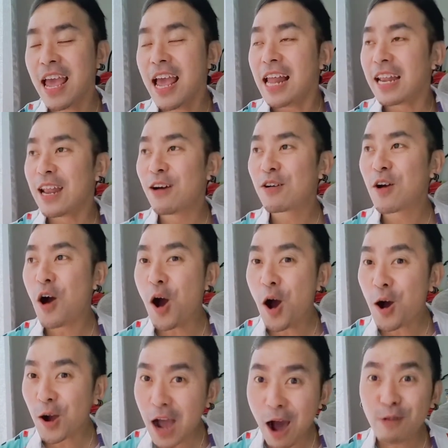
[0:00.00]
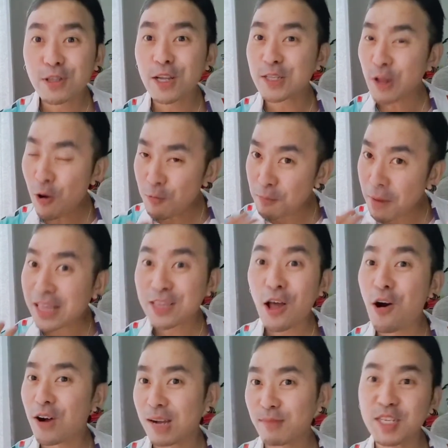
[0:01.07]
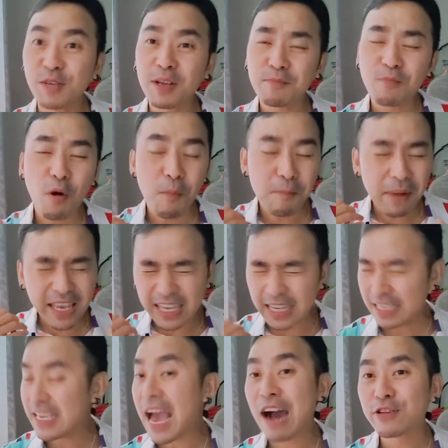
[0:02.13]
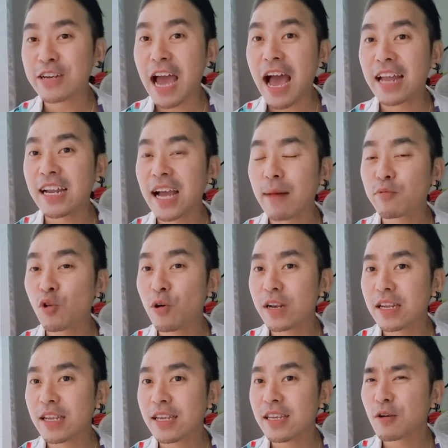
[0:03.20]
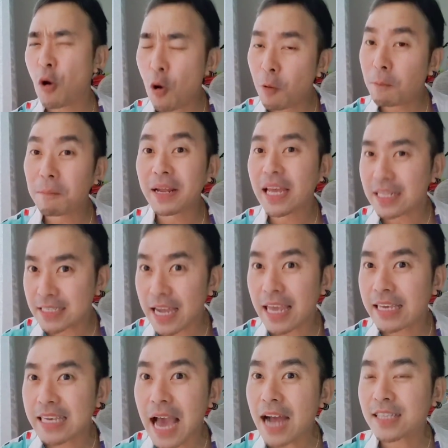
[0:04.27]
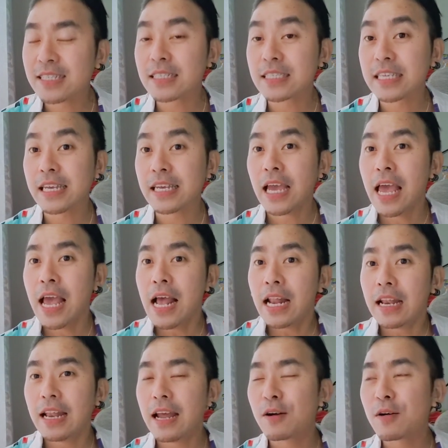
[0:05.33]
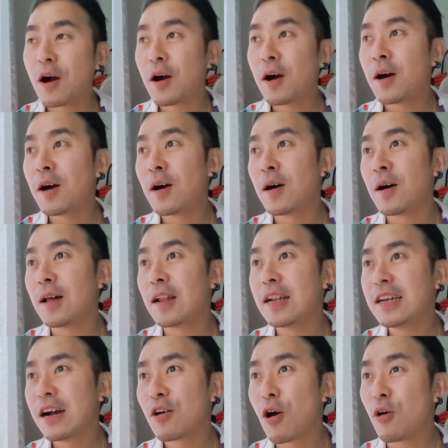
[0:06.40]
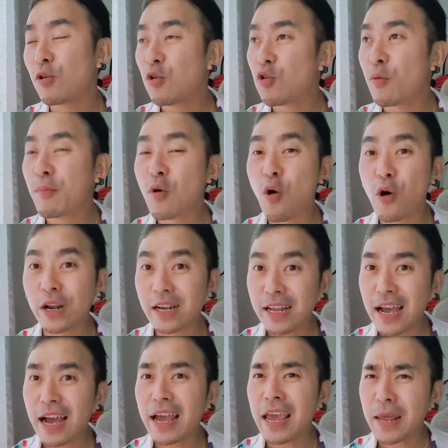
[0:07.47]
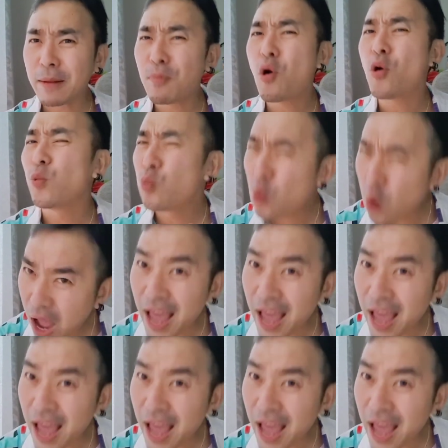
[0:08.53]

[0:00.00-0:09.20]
แล้วก็เขาจะต้องไปต่อกับชีวิตผมไปอีกยาวนานนะครับตัวนี้คงเปลี่ยนใจยากจริงๆแล้วก็เรื่องของรูขุมขนเนี่ยเห็นผลไว